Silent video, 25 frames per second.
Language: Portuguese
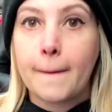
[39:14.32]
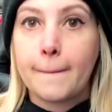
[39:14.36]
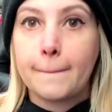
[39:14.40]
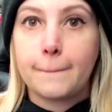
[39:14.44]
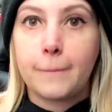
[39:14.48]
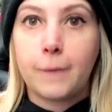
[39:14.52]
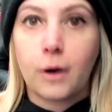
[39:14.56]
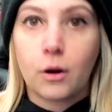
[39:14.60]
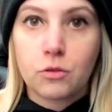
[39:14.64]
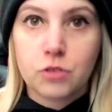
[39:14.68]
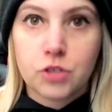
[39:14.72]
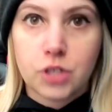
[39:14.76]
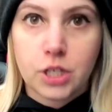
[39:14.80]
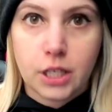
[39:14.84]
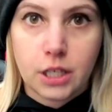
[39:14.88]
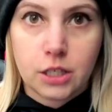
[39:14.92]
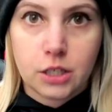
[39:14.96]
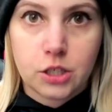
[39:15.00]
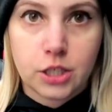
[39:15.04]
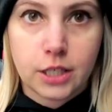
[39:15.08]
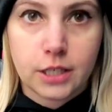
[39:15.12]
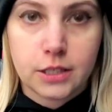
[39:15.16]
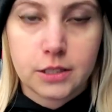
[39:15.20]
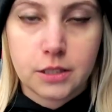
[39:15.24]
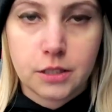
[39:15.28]
Bom,
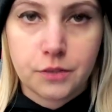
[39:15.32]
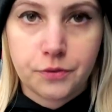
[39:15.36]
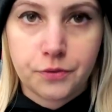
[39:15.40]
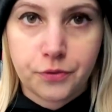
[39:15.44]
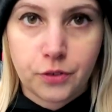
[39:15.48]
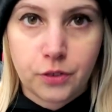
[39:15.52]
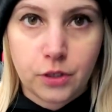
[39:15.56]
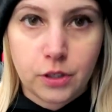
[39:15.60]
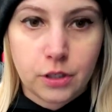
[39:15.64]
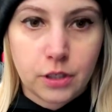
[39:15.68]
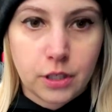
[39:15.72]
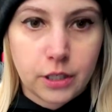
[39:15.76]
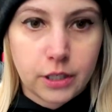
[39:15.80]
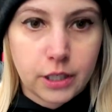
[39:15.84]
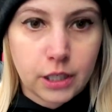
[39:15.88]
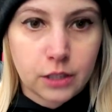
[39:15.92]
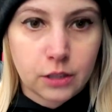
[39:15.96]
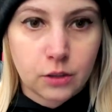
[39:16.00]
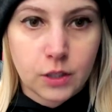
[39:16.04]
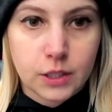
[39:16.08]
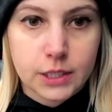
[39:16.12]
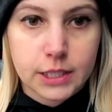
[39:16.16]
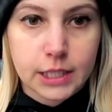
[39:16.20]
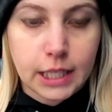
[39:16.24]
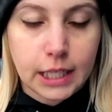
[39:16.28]
gente, esse foi aí a
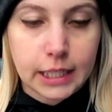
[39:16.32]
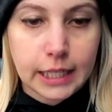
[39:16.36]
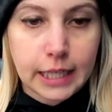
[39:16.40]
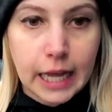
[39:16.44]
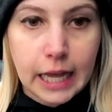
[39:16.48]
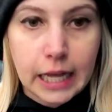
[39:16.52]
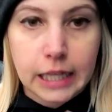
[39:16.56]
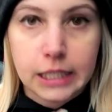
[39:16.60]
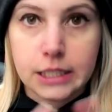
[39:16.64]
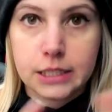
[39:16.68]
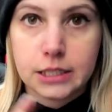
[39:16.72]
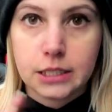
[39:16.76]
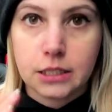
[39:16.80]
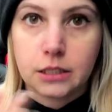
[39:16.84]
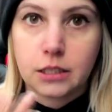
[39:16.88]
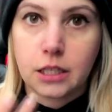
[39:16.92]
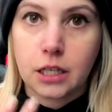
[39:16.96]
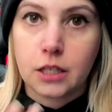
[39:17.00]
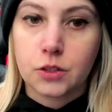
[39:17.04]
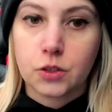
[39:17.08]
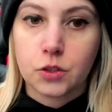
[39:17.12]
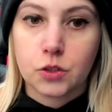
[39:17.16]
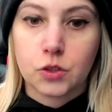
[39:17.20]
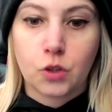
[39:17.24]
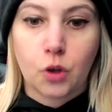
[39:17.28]
nossa análise, né,
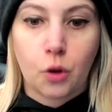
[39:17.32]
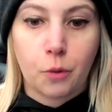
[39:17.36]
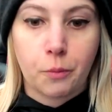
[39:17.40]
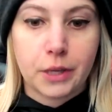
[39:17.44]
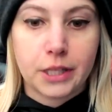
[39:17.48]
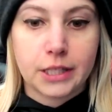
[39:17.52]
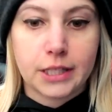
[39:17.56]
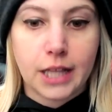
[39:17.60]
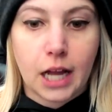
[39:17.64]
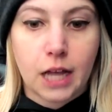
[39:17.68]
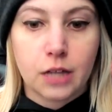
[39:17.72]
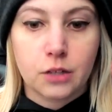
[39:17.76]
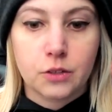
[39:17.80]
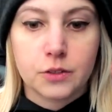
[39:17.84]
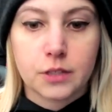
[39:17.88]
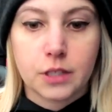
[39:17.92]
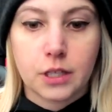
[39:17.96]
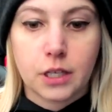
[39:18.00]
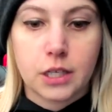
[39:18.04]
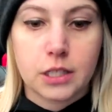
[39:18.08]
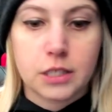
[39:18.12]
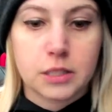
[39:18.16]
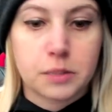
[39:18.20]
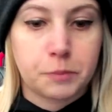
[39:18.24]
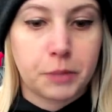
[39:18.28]
nossos comentários a
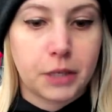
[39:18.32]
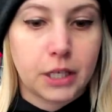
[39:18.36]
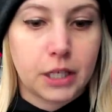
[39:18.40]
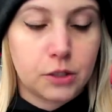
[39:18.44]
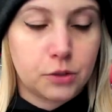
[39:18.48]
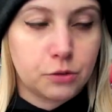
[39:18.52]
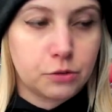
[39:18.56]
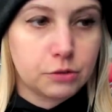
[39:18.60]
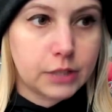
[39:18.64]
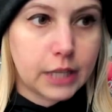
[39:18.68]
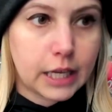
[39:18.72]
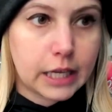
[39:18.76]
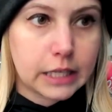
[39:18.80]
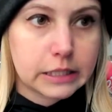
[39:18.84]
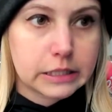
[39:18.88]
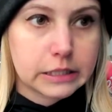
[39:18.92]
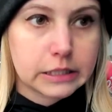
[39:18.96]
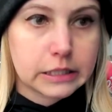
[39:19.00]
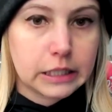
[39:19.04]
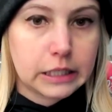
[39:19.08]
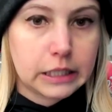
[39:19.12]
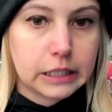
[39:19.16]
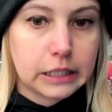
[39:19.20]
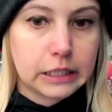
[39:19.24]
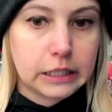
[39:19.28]
respeito
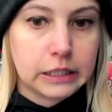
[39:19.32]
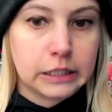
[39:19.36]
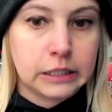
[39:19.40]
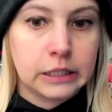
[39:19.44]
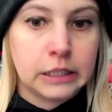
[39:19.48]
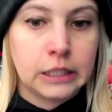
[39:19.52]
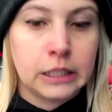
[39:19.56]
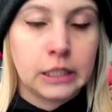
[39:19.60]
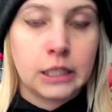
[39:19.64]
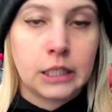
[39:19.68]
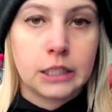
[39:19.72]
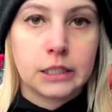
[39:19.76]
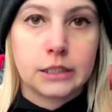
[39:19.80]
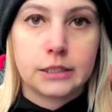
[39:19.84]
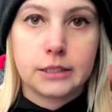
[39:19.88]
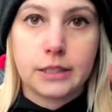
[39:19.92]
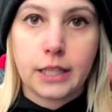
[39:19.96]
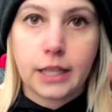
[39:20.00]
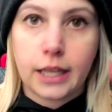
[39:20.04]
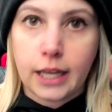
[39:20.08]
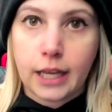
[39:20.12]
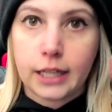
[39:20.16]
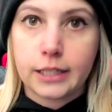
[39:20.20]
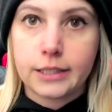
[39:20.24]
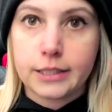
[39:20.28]
dessa
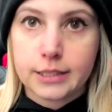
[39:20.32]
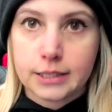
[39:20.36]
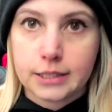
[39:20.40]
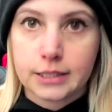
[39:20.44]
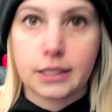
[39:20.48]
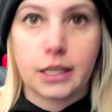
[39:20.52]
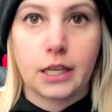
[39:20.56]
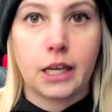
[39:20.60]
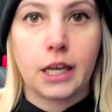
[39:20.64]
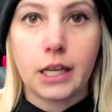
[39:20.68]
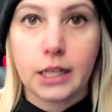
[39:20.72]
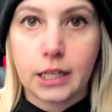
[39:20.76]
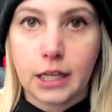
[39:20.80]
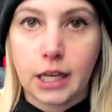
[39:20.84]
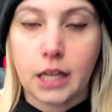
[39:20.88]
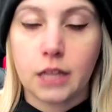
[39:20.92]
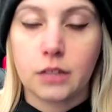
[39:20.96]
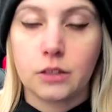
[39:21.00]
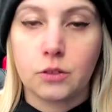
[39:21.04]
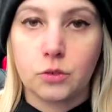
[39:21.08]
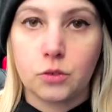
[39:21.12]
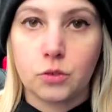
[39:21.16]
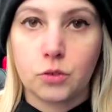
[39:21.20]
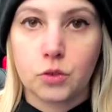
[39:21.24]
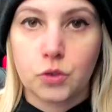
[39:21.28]
DLC, né,
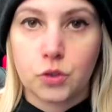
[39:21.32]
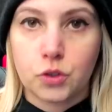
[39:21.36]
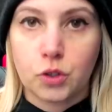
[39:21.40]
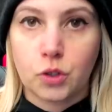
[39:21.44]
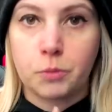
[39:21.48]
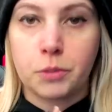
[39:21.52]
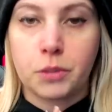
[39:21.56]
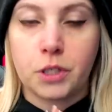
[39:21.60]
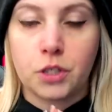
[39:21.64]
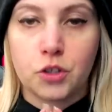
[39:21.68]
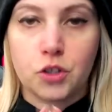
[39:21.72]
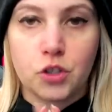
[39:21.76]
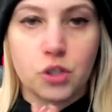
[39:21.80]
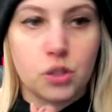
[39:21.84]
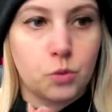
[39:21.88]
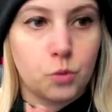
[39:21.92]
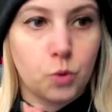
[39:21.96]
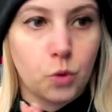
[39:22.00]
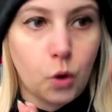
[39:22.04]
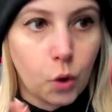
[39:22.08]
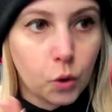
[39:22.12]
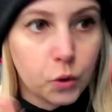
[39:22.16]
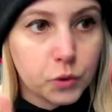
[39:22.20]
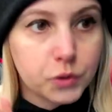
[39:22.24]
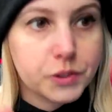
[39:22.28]
do Sombras de
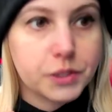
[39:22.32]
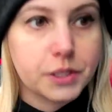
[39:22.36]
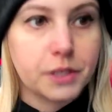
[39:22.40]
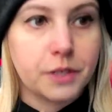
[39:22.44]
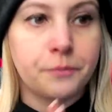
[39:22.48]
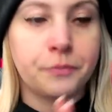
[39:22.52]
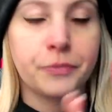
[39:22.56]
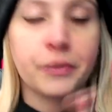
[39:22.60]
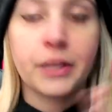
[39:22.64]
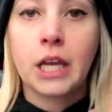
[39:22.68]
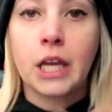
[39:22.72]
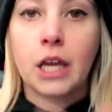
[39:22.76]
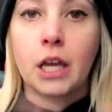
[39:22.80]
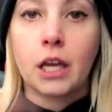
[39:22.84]
Rose.